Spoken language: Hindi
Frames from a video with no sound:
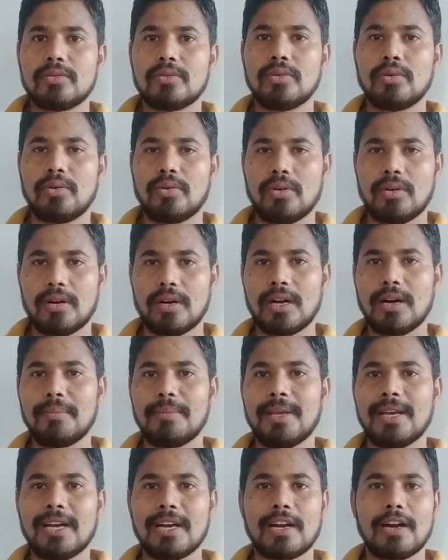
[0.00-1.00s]
तो
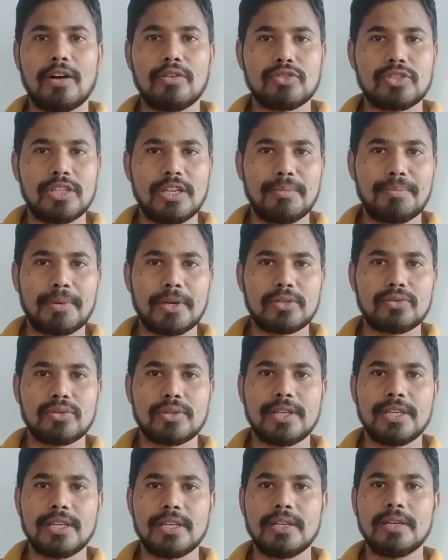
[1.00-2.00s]
हम यहाँ गाउस नियम पढ़
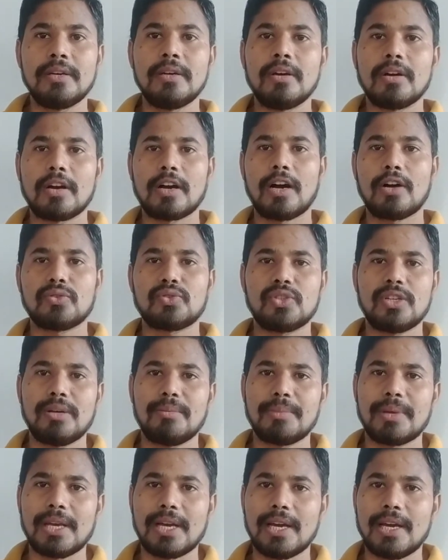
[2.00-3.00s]
चुके हैं गाउस
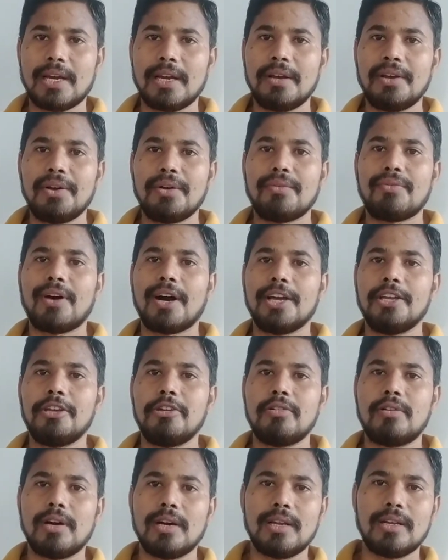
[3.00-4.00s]
नियम क्या है
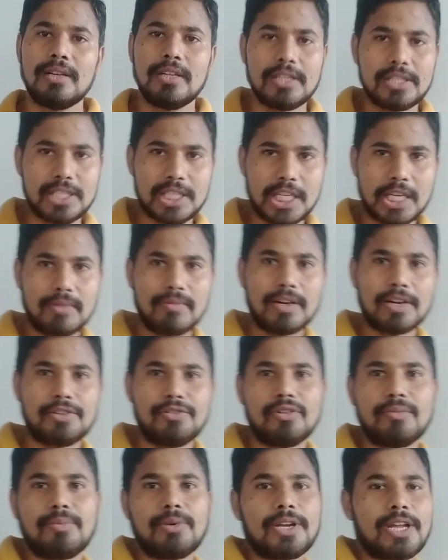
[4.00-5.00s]
फाइकल सिग्मा
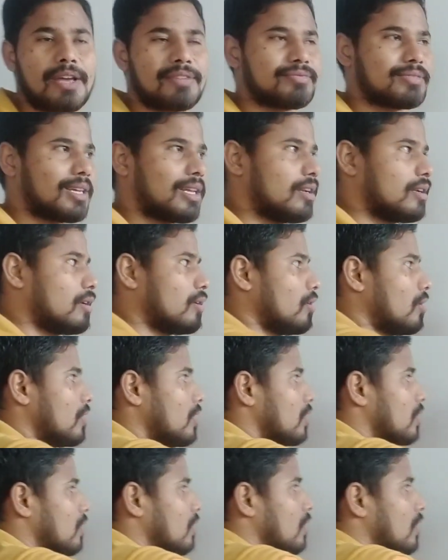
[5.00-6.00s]
क्यू अपॉन एफ
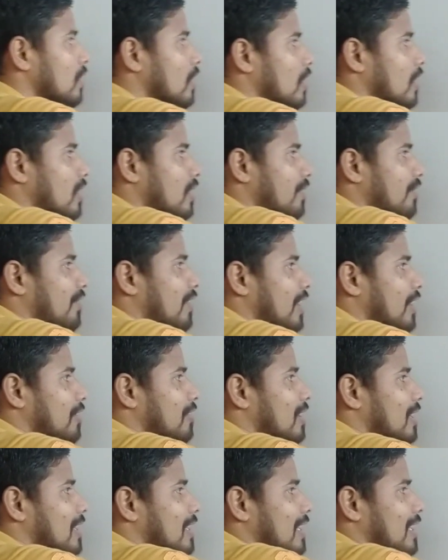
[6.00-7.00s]
नॉट अरे
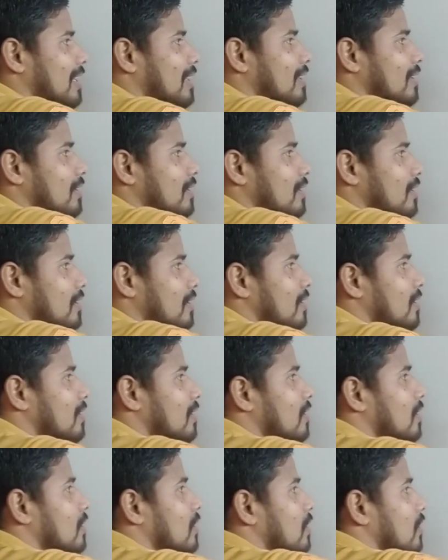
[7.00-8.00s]
फाइकल क्या है
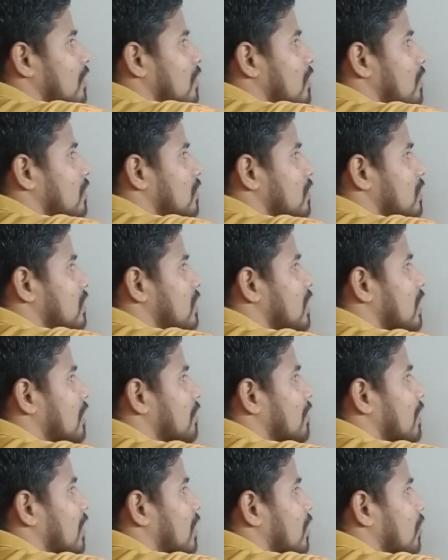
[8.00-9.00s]

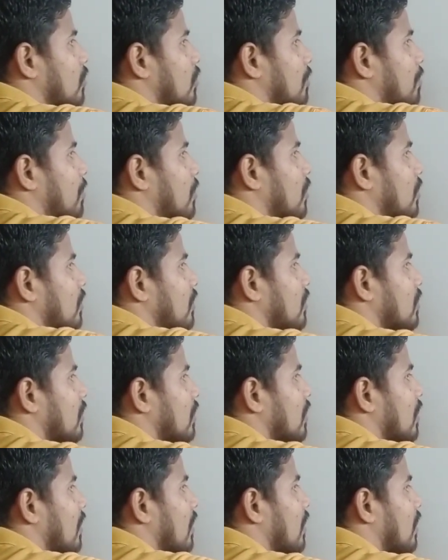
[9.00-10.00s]
सिग्मा क्यू अपॉन
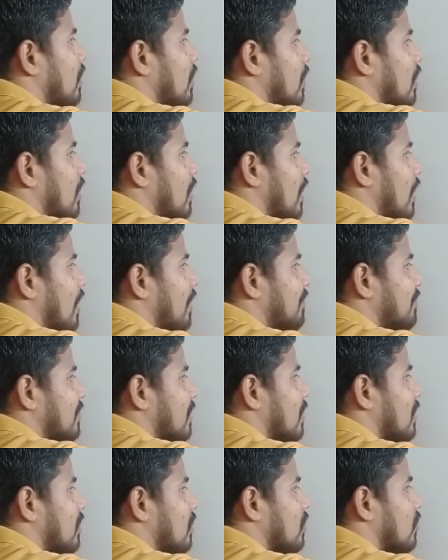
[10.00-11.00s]

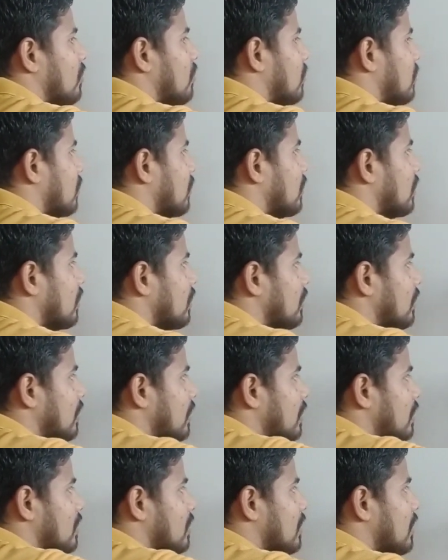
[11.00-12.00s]
एफ नॉट ये
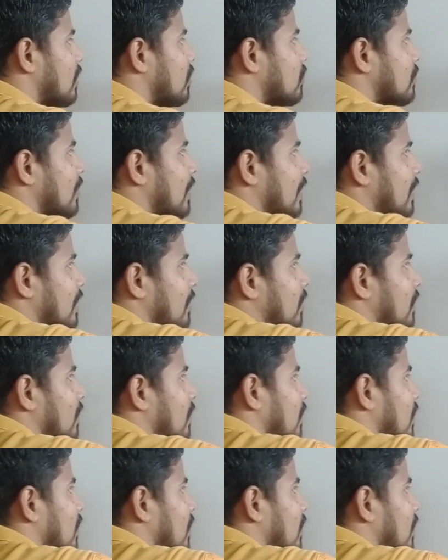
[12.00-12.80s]
किसके अनुसार है